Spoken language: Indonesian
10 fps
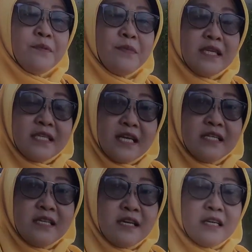
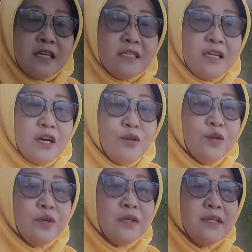pembelajaran jarak jauh
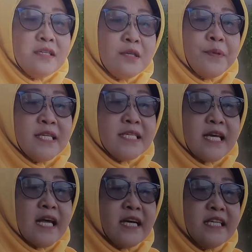seperti
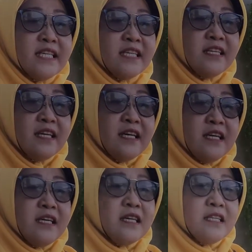sekarang ini,
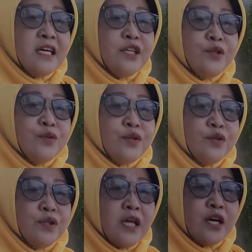kita
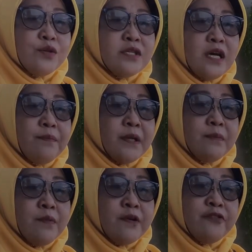dituntut harus dapat
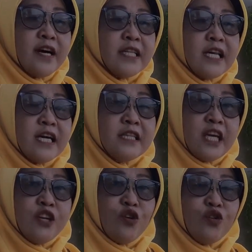memanfaatkan
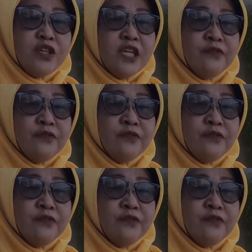teknologi